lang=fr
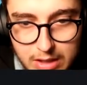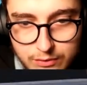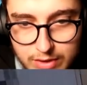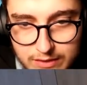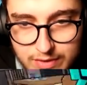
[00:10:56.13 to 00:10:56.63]

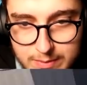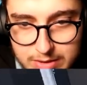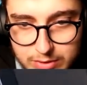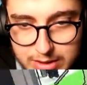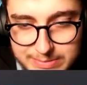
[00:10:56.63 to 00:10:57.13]
Faut aller voir
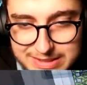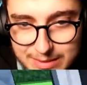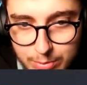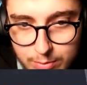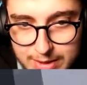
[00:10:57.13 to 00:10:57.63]
Manon, elle a peut-être
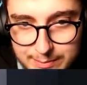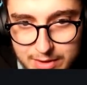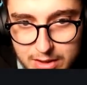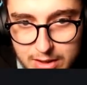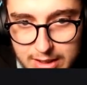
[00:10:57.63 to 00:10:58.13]
un
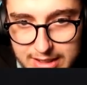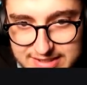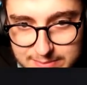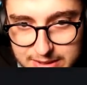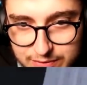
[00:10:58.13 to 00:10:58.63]
problème. Elle
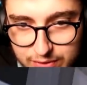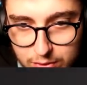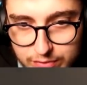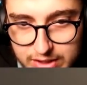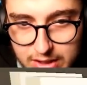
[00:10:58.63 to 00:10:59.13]
s'est peut-être fait
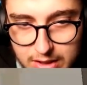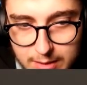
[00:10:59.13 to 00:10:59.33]
enlever.